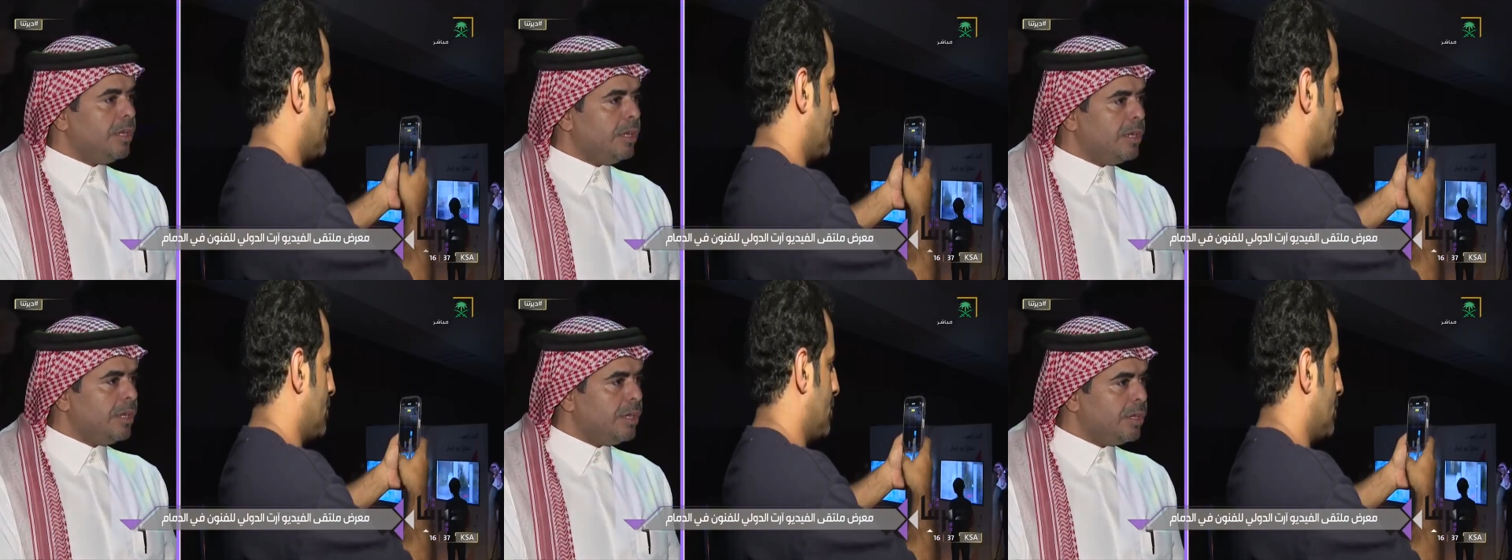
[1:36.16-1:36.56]

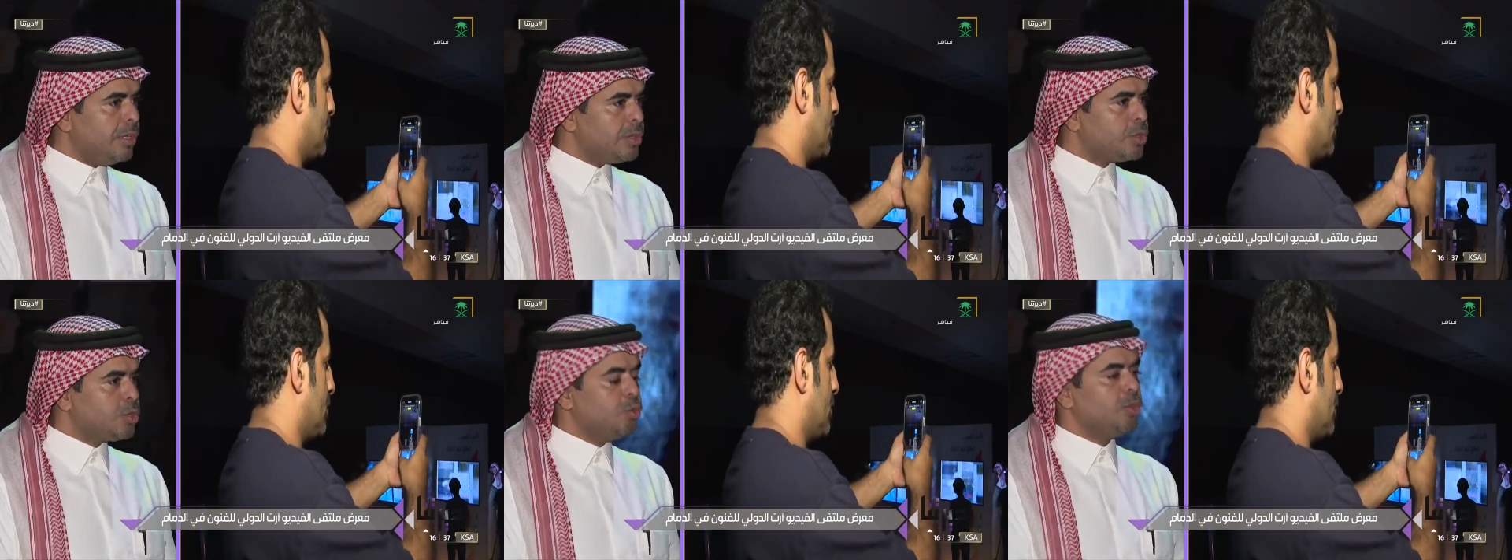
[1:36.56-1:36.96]

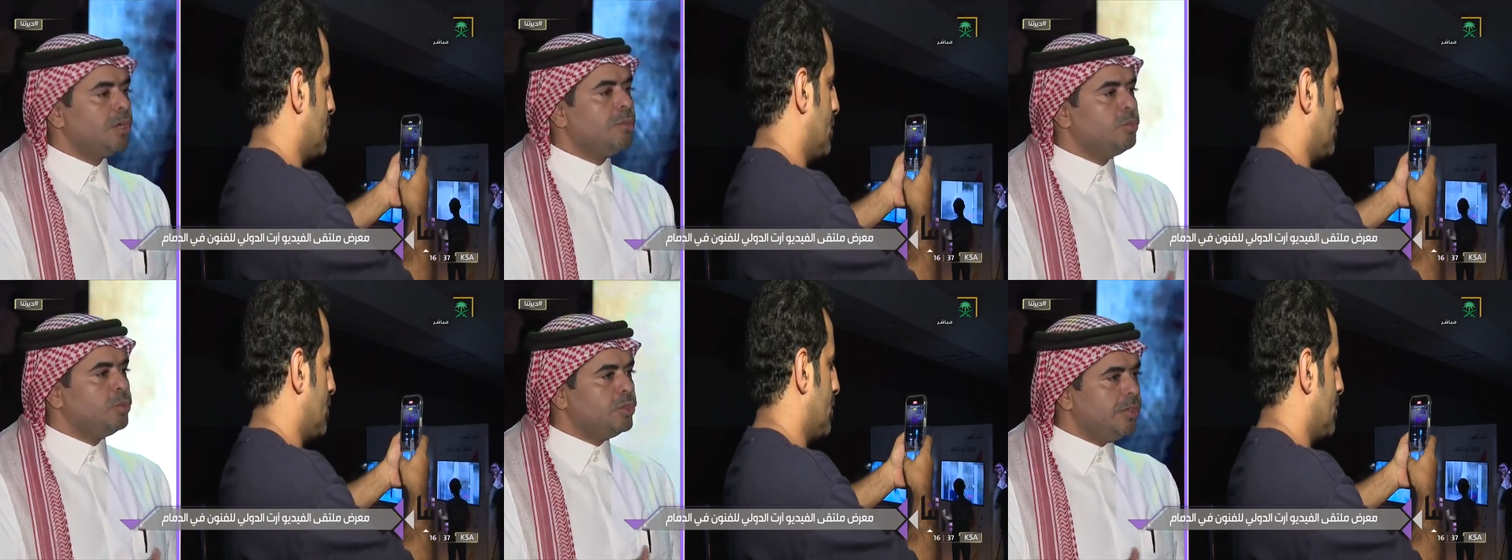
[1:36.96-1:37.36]

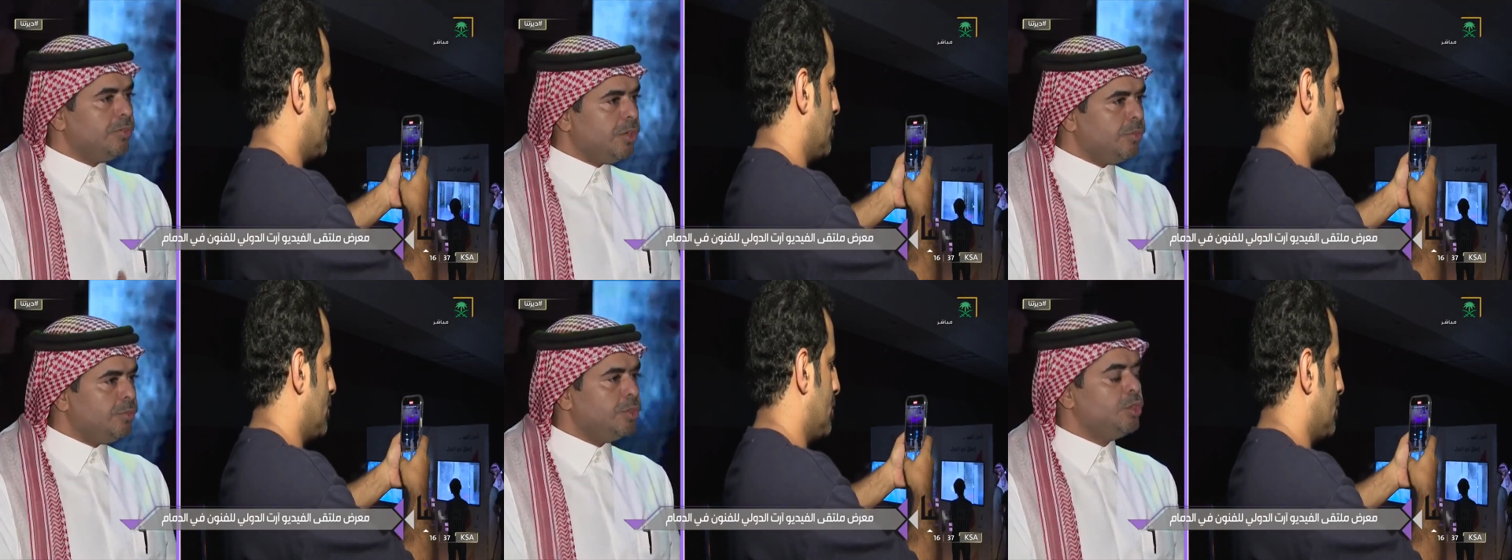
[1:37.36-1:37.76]
الصورة موجودة
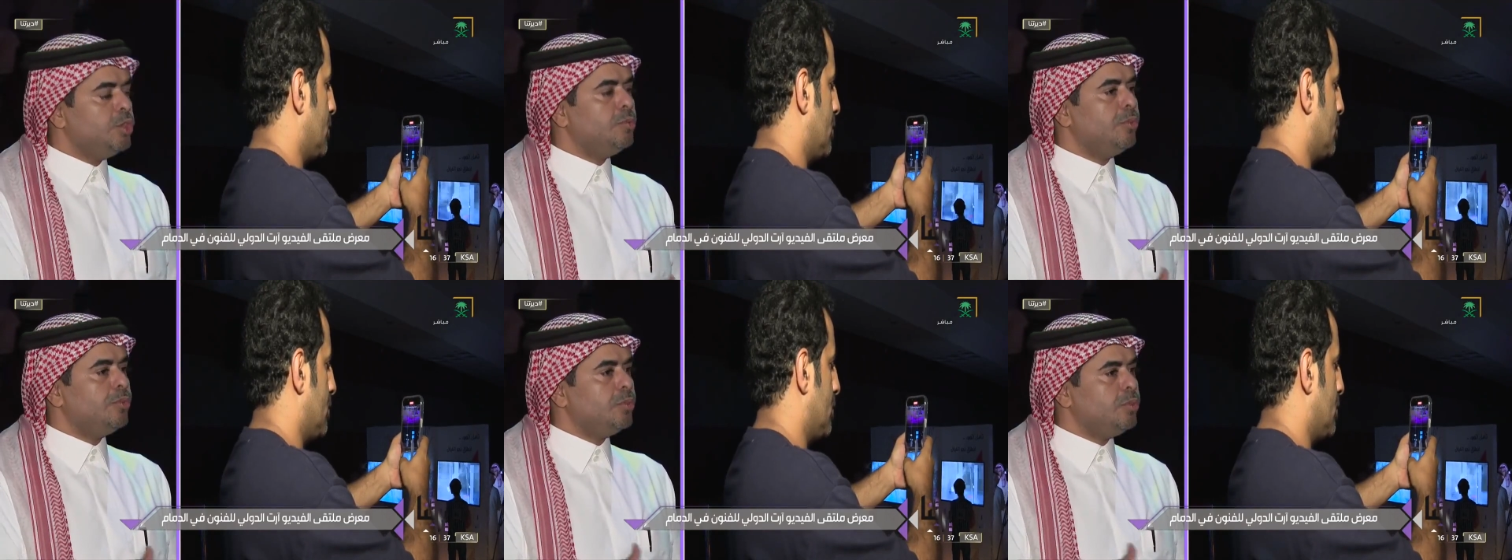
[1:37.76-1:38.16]
فيه الفيديو